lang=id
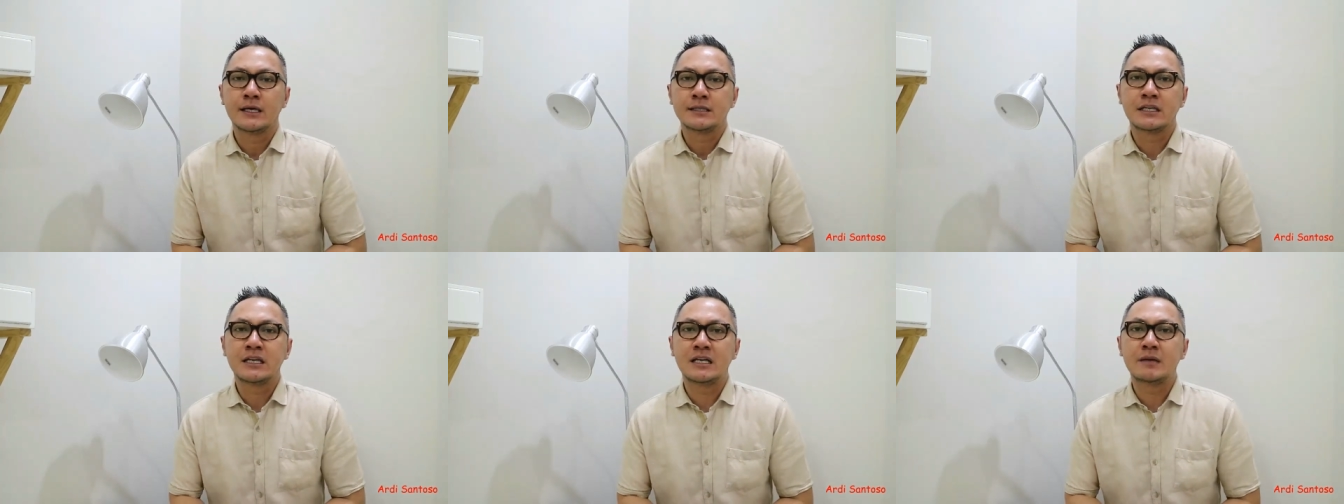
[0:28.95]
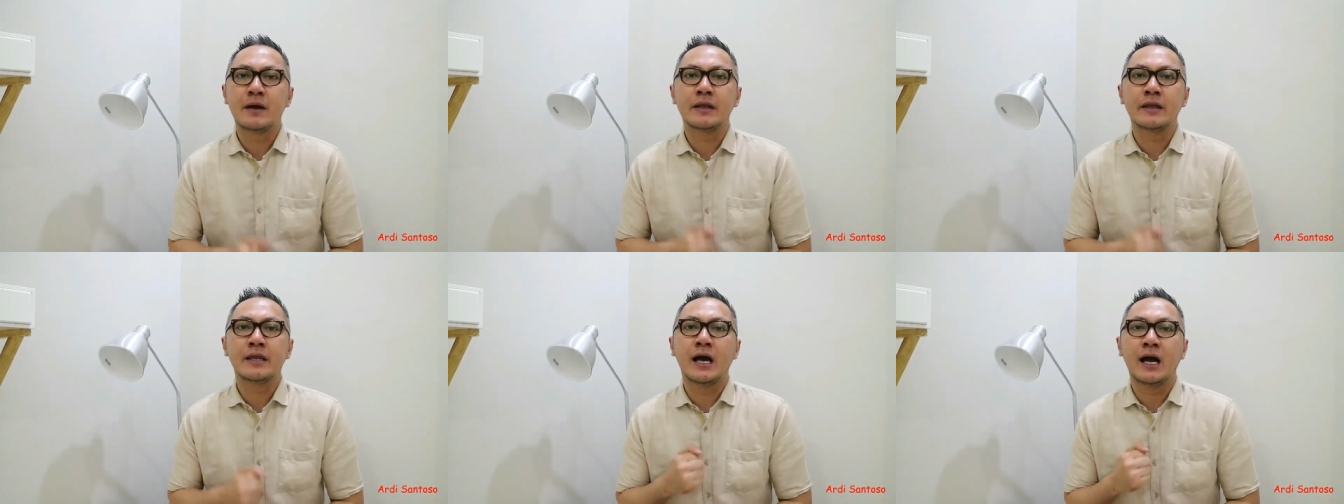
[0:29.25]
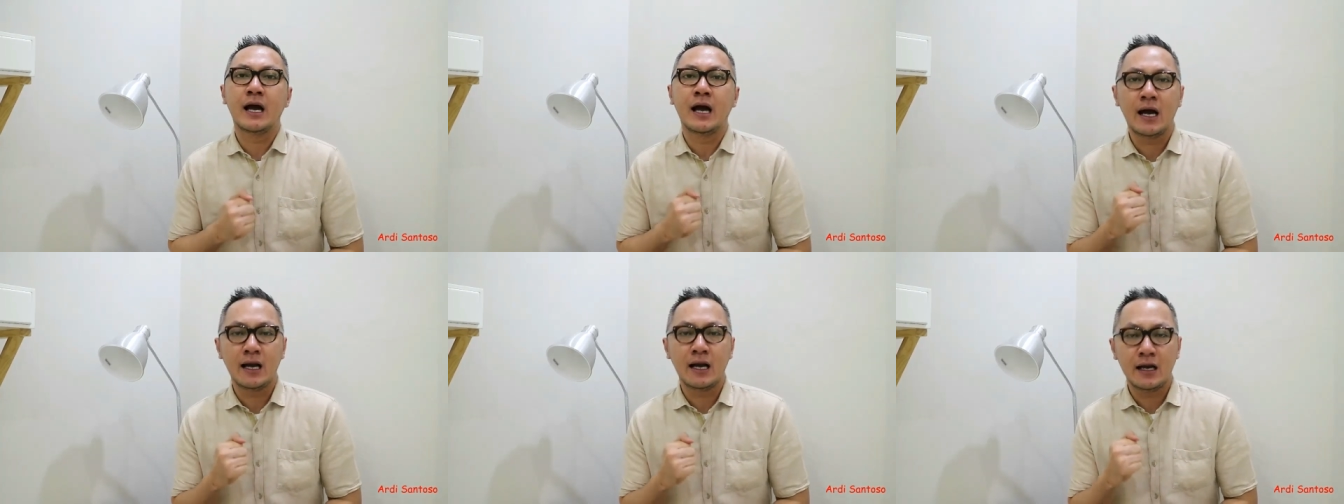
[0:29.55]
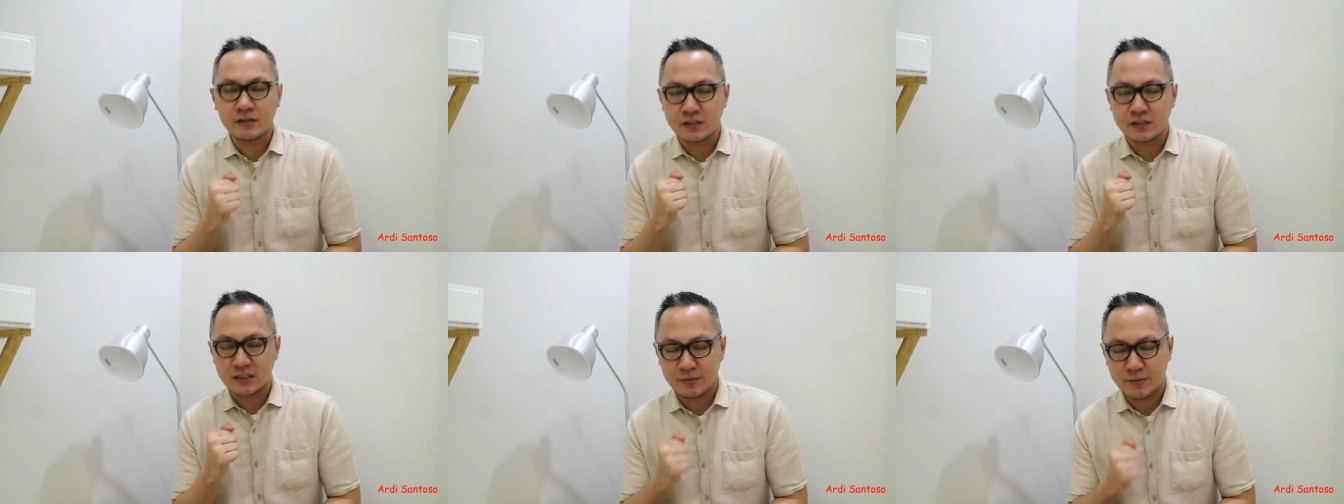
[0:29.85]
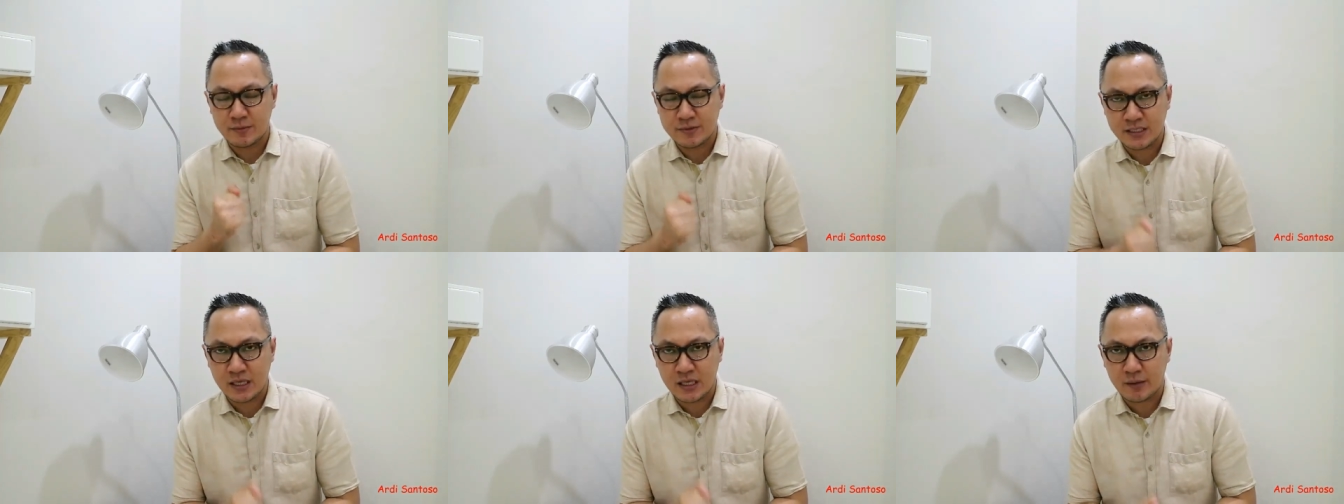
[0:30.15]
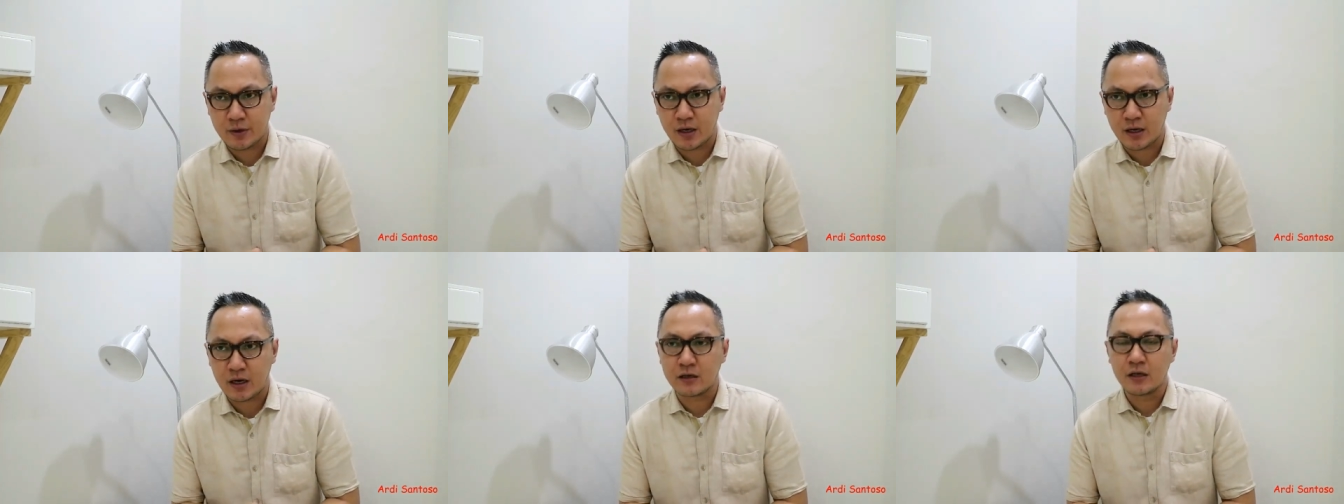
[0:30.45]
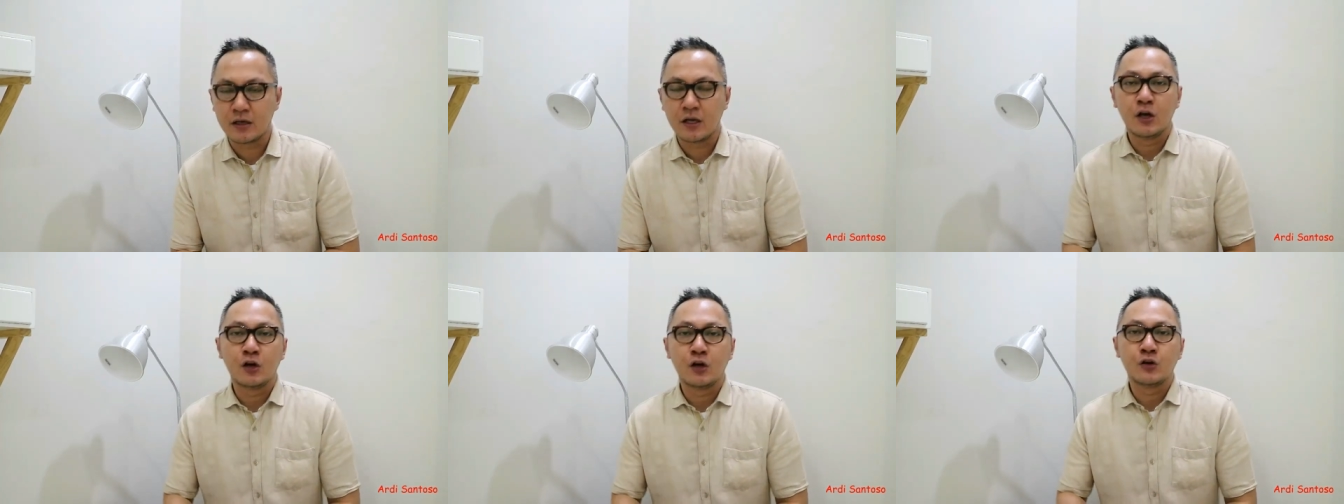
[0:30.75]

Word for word: Jadi banyak hal yang kita persiapkan.